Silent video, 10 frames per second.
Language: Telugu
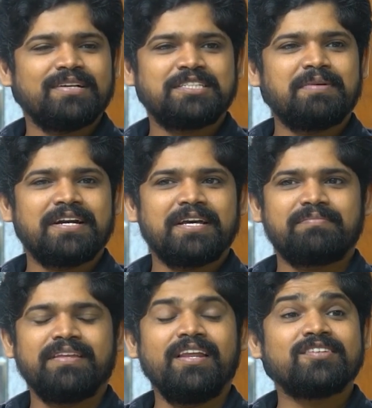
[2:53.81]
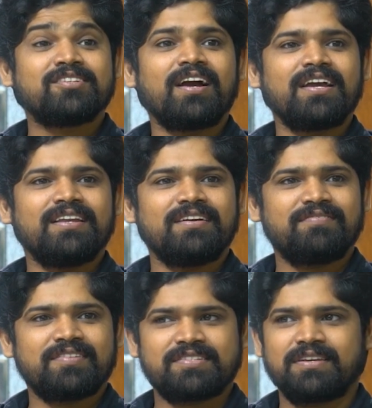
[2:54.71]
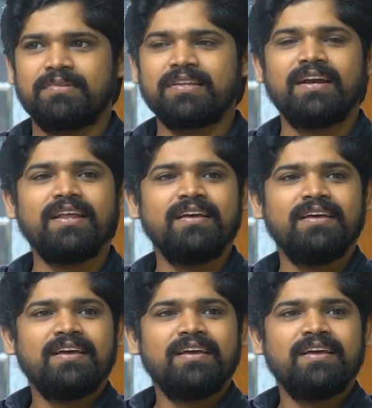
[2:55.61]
మంచి మాట చెప్తే నేను షాక్ అయినా ఫస్ట్ టైం ఎందుకంటే